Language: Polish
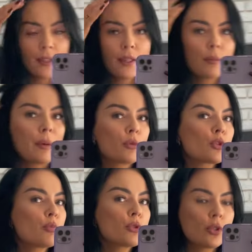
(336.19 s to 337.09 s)
Jak mam
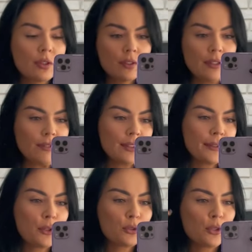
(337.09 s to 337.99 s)
rozpuszczone, to nawet
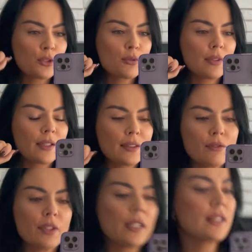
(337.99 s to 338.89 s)
tego odrostu tak nie
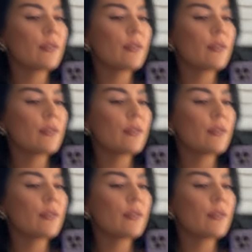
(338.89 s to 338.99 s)
widać.